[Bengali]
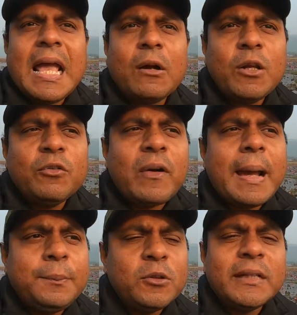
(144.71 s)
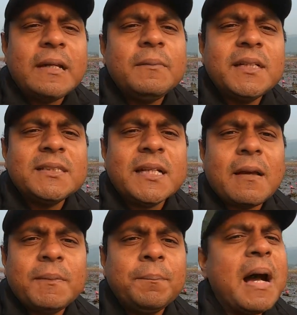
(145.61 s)
এখন এই ফাইভ টু টেন মিনিটসটাকে
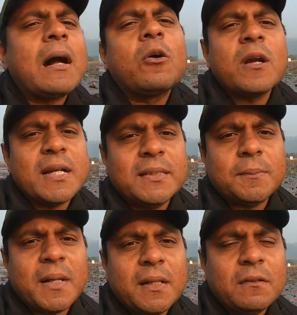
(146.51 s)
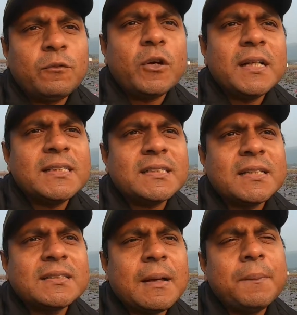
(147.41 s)
আপনি ভাগ করে নিতে পারেন ফর
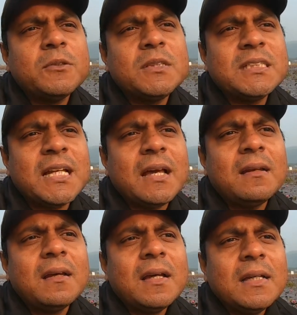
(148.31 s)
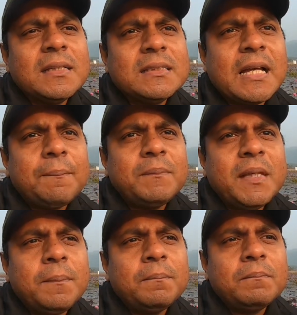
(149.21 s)
ইনস্ট্যান্স আপনি যদি চান যে
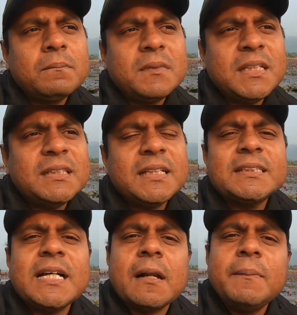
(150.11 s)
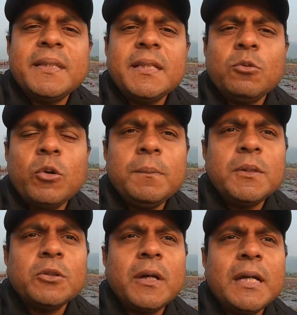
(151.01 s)
আপনি তিন থেকে চার মিনিট ওই
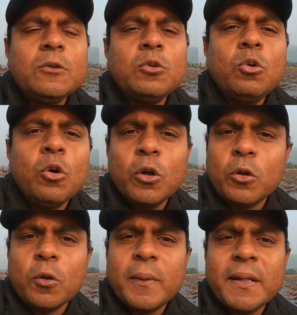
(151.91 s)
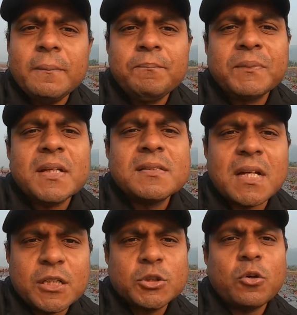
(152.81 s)
বিষয়ে একটু গুগল করবেন
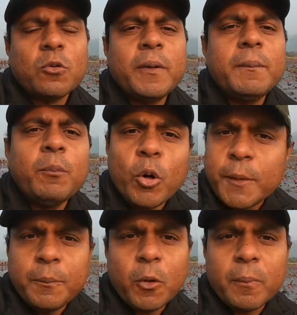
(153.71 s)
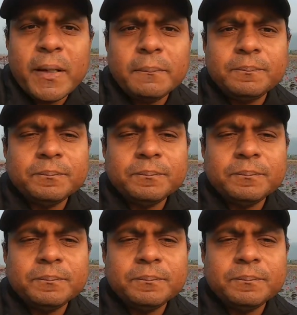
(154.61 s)
সার্চ করবেন বই পড়বেন